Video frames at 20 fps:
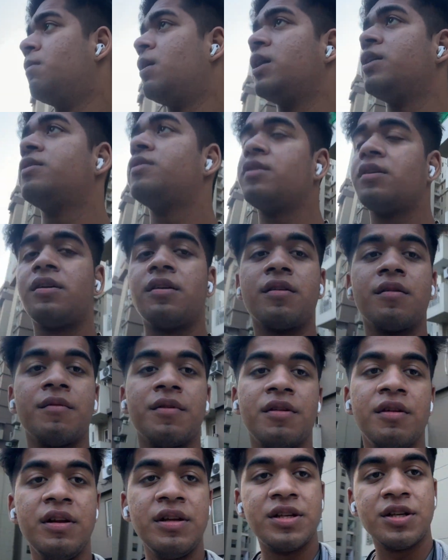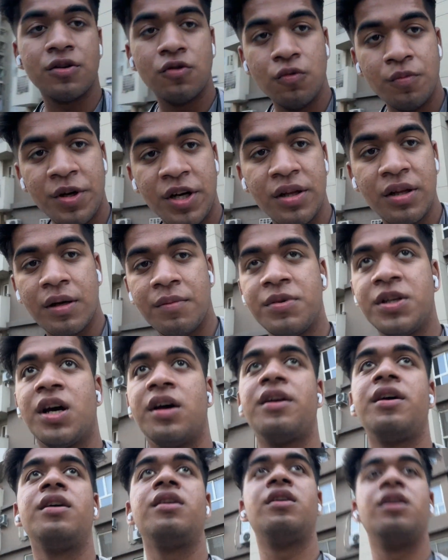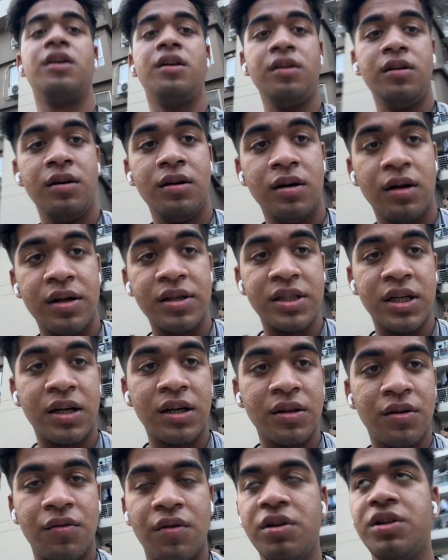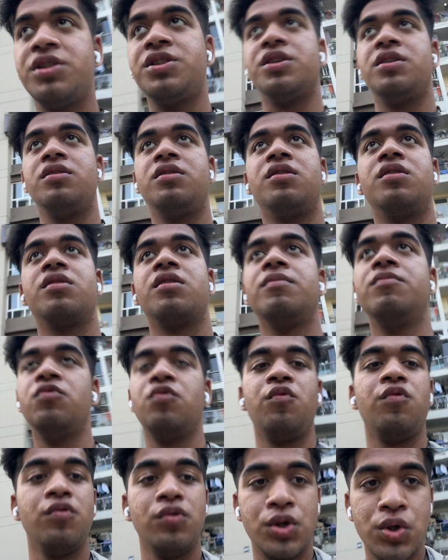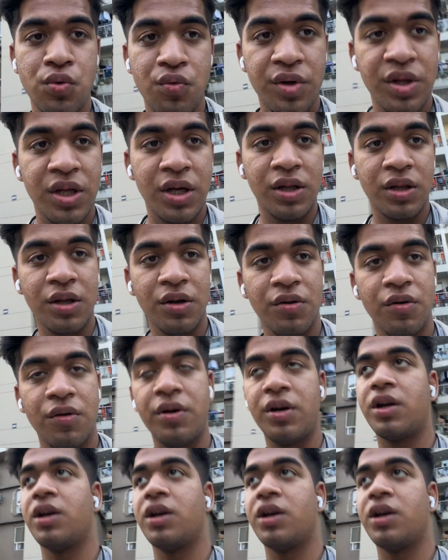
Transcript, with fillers: भाई देर से बस नीचे घूम रहे थे अब जा रहे हैं घर घर जाके थोड़ा चिल करते मूवी शूवी देखते हैं और